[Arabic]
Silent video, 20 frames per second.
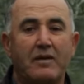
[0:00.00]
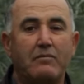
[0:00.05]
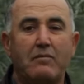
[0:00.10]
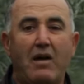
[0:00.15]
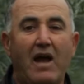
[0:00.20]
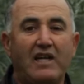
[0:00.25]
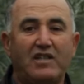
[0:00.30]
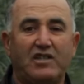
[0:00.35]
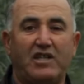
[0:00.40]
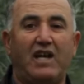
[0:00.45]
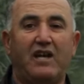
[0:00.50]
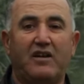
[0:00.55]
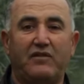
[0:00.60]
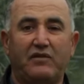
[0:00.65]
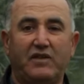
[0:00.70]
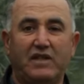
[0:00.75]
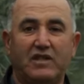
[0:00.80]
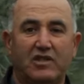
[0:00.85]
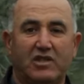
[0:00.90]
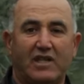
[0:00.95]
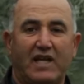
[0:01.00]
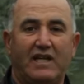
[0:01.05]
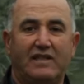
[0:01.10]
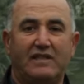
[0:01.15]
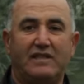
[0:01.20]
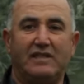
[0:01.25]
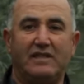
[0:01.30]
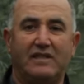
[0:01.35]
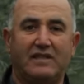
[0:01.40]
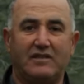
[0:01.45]
ما عادش عارفين اش
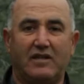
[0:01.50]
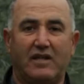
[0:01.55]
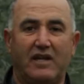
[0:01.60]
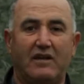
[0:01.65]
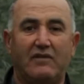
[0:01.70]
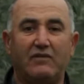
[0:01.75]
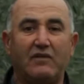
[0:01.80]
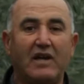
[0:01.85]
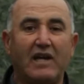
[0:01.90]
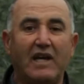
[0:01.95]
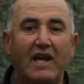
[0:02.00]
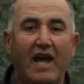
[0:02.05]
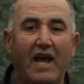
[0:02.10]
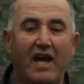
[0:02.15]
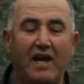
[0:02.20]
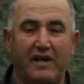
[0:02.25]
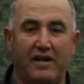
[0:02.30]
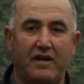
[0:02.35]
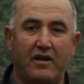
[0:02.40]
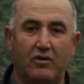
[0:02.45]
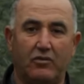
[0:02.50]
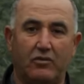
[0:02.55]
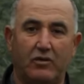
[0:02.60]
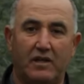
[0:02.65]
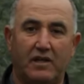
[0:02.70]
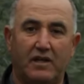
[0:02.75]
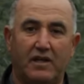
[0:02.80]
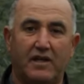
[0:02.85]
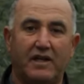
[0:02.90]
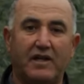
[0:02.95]
قاعدين نظر على الفلاحه راهو
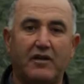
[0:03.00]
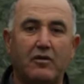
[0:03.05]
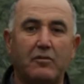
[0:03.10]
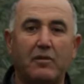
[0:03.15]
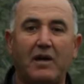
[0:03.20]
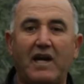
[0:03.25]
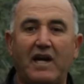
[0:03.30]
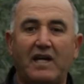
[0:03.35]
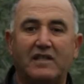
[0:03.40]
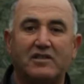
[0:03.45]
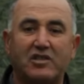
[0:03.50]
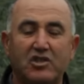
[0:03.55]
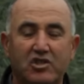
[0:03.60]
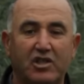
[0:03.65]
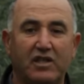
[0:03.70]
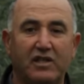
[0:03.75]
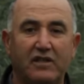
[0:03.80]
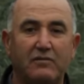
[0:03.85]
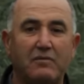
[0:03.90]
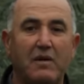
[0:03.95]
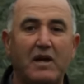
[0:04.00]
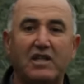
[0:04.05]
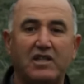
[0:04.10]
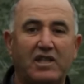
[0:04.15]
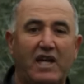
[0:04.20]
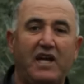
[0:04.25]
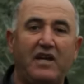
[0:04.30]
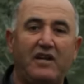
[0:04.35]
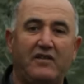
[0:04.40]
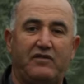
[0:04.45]
راكب قاعد تشري
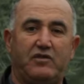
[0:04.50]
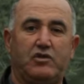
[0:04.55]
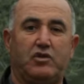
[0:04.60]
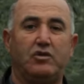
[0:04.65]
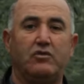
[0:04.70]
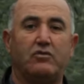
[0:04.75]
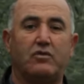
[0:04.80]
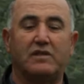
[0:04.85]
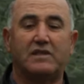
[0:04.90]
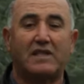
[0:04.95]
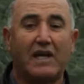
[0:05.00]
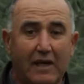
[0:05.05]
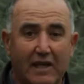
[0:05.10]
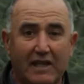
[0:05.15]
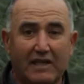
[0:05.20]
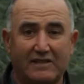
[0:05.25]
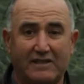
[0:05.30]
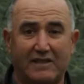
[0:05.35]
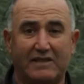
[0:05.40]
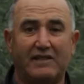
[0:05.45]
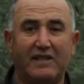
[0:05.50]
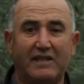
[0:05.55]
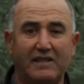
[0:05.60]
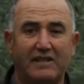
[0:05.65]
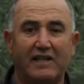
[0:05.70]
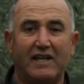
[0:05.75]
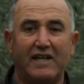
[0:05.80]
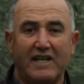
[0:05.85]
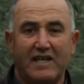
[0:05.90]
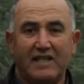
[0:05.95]
ماكش عارف شنو
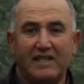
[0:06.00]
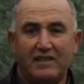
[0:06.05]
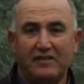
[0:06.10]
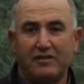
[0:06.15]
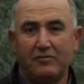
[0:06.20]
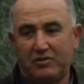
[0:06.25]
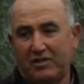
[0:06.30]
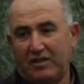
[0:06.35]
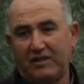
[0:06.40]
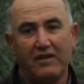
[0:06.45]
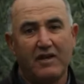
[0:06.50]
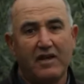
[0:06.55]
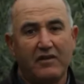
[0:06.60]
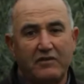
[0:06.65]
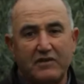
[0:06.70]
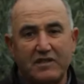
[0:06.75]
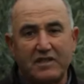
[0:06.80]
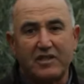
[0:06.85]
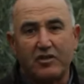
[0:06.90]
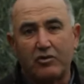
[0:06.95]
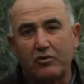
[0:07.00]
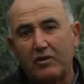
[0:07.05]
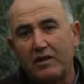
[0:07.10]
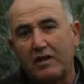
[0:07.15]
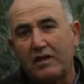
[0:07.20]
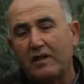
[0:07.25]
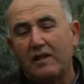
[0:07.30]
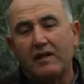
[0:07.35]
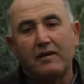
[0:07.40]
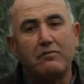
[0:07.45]
خالصة إذا تمشي في
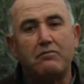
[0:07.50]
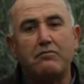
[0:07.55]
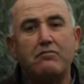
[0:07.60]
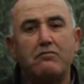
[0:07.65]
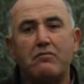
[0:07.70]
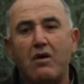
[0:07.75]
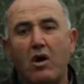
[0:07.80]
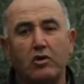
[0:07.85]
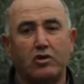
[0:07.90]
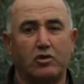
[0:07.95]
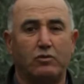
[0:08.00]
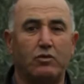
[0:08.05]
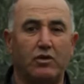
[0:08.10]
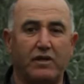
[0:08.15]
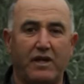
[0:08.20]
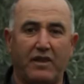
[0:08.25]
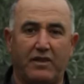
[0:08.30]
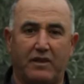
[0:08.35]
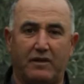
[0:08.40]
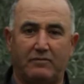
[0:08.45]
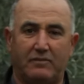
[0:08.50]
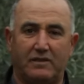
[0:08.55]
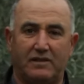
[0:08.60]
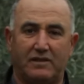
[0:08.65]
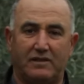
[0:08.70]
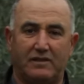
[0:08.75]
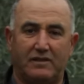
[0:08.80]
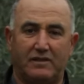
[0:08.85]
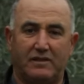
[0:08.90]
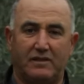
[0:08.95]
السيركوي ماهوش منظم
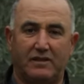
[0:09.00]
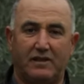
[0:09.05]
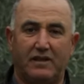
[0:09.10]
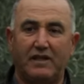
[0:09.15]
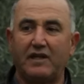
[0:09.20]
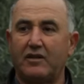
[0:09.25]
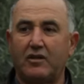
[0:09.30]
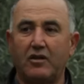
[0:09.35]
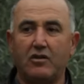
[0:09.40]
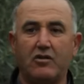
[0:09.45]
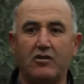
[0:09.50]
راك